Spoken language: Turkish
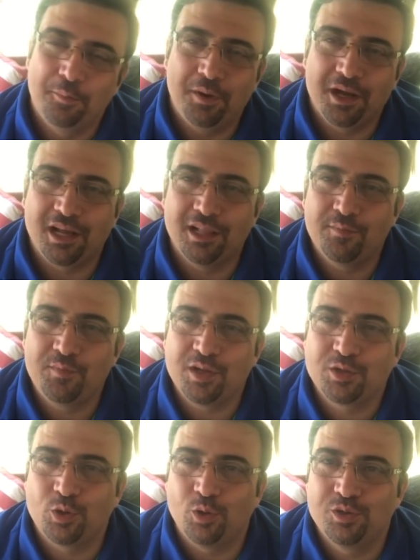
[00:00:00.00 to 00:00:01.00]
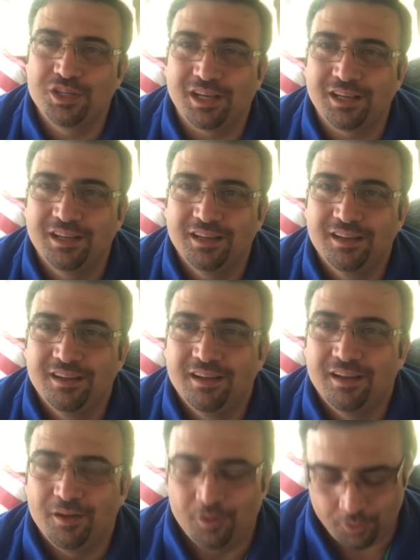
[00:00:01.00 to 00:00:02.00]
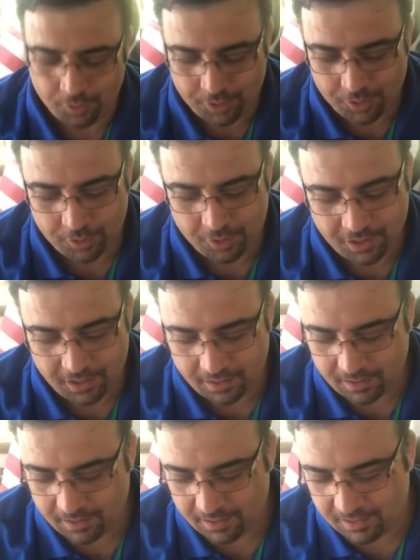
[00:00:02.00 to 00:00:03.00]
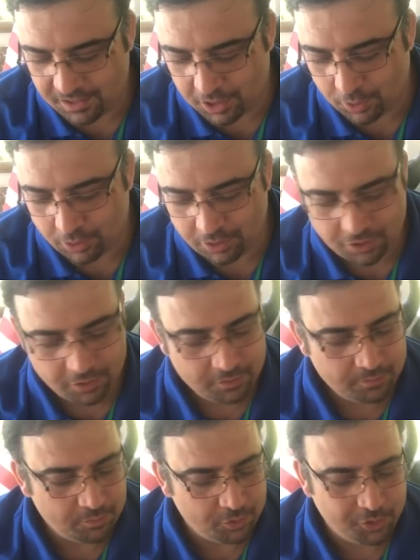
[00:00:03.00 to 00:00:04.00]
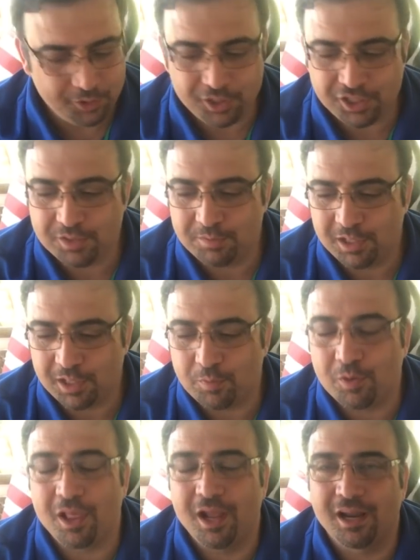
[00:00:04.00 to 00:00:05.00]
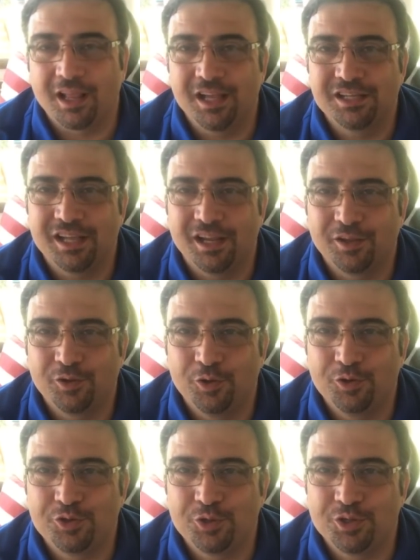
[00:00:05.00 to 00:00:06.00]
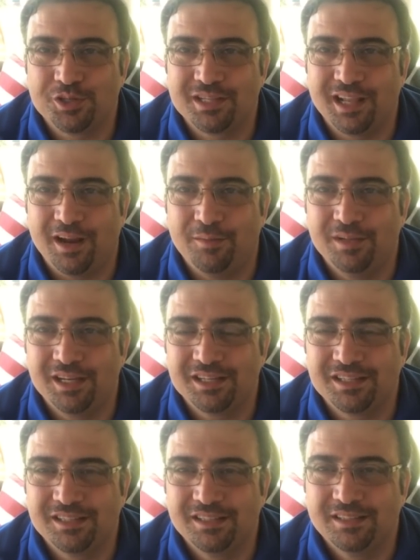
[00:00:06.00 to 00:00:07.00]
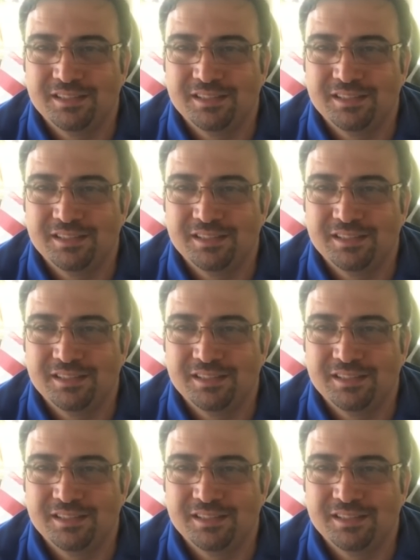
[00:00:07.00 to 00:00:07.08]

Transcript: Bakalım nasıl olacak. Ona göre şey olur. Bugünlük şimdilik bu kadar arkadaşlar. Görüşürüz. Selamlar.